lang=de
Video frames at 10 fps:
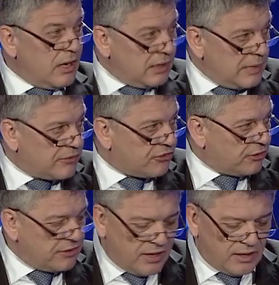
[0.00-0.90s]
Liebe
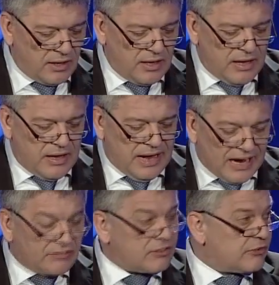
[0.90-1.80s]
Sonja,
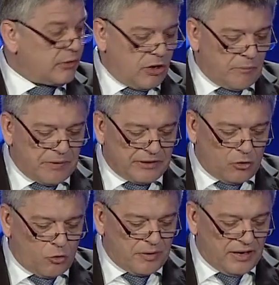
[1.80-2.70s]
Herzlich willkommen bei
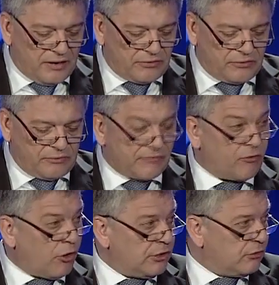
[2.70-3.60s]
der OBS. Wir
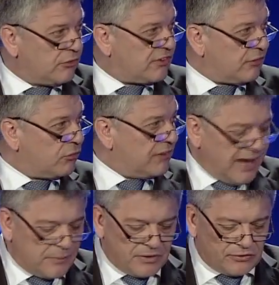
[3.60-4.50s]
freuen uns, dass du
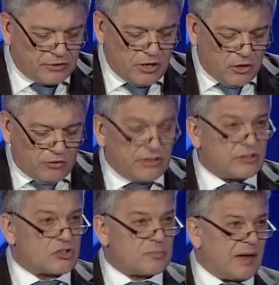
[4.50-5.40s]
da bist und sind
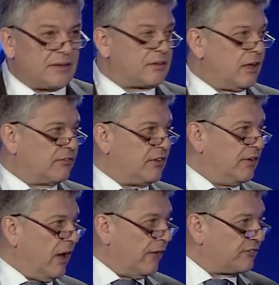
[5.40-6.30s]
gespannt auf,
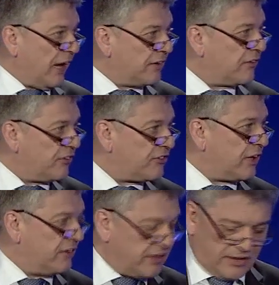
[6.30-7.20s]
die, auf deine Sicht
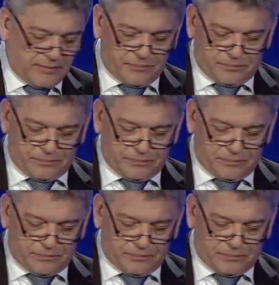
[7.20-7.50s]
der Dinge.